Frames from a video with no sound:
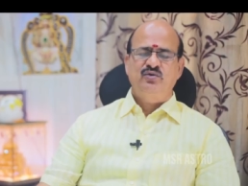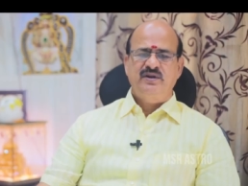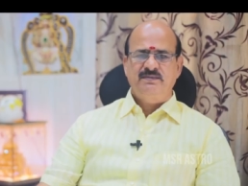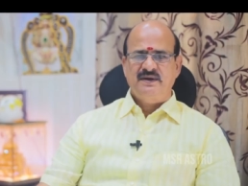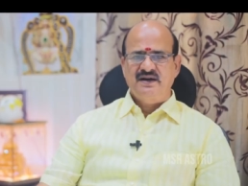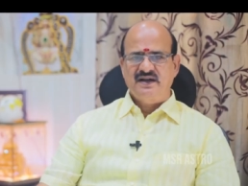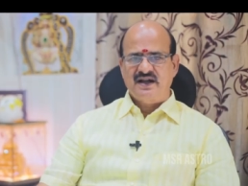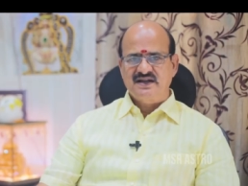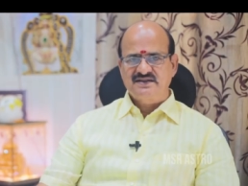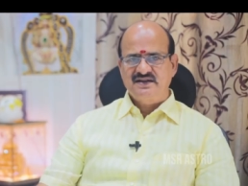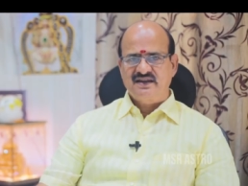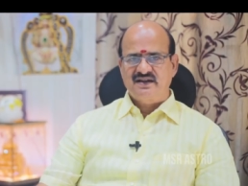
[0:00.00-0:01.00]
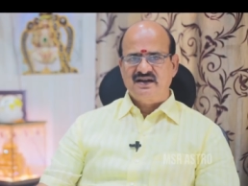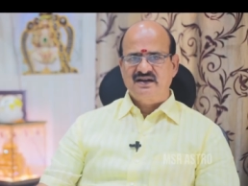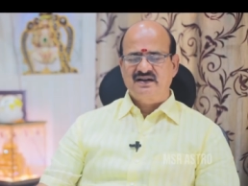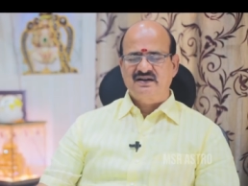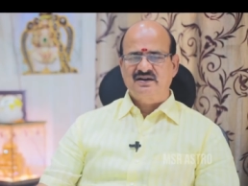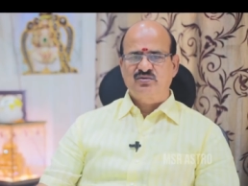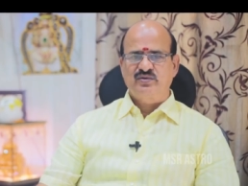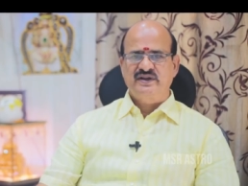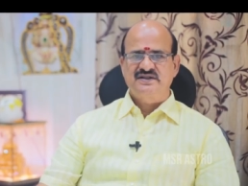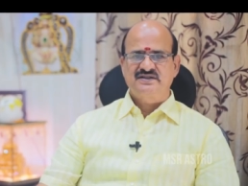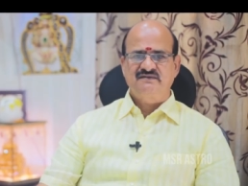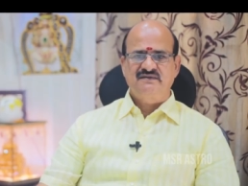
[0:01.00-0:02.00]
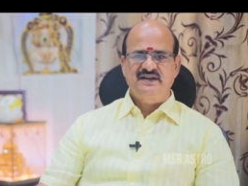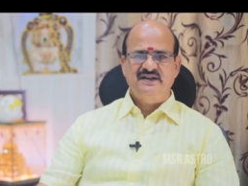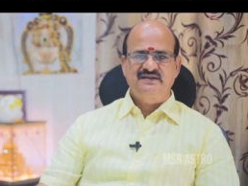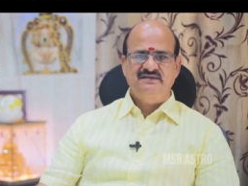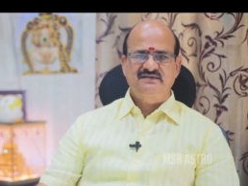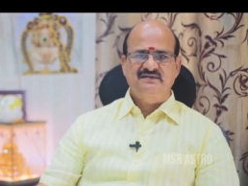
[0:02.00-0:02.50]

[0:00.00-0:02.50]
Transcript: குறிப்பாக ராசிநாதனாக இருக்கக்கூடிய செவ்வாய்